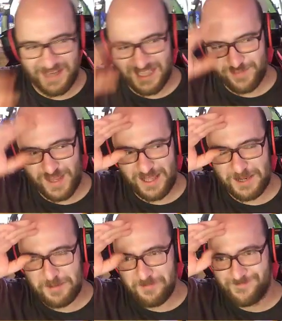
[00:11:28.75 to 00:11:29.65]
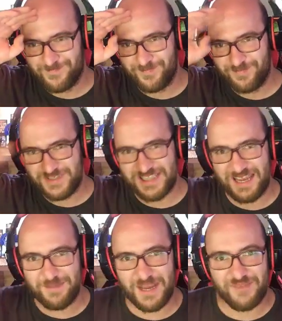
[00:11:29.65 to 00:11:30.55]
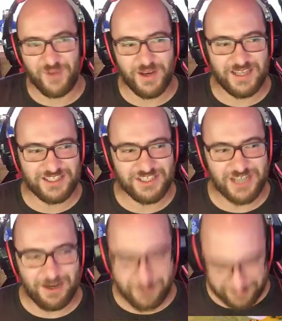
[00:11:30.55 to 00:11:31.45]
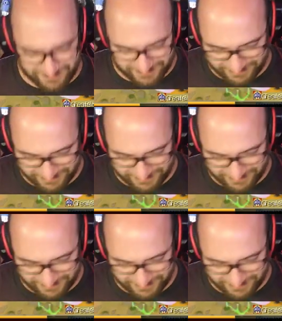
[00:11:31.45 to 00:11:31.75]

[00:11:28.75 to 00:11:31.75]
dann erstmal. Bis dahin, meine Freunde. Ciao.